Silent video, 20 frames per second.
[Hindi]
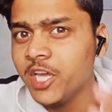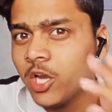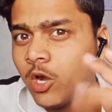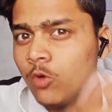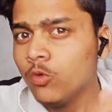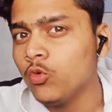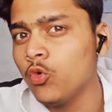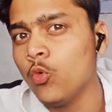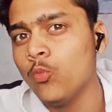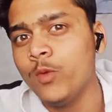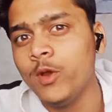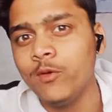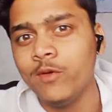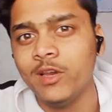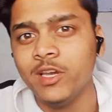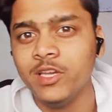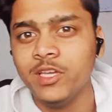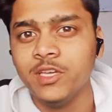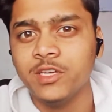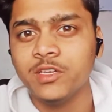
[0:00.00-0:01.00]
के अराउंड घूमने
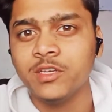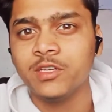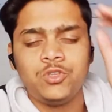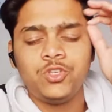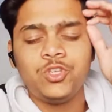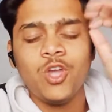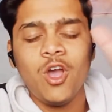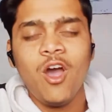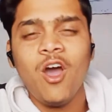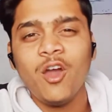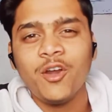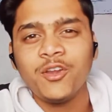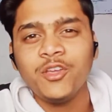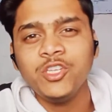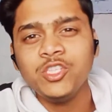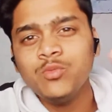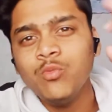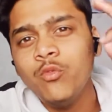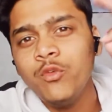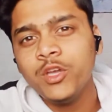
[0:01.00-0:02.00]
वाली है यार
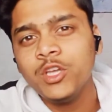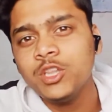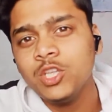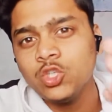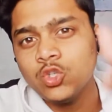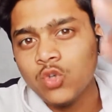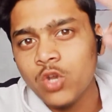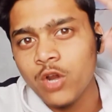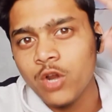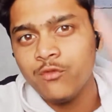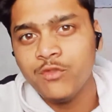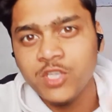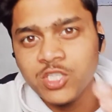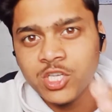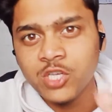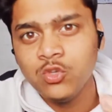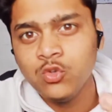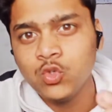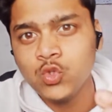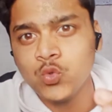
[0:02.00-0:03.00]
इस मूवी के अंदर जो ग्राफिक्स
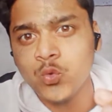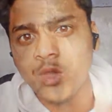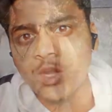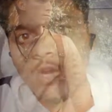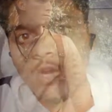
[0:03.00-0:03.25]
का यूज हुआ है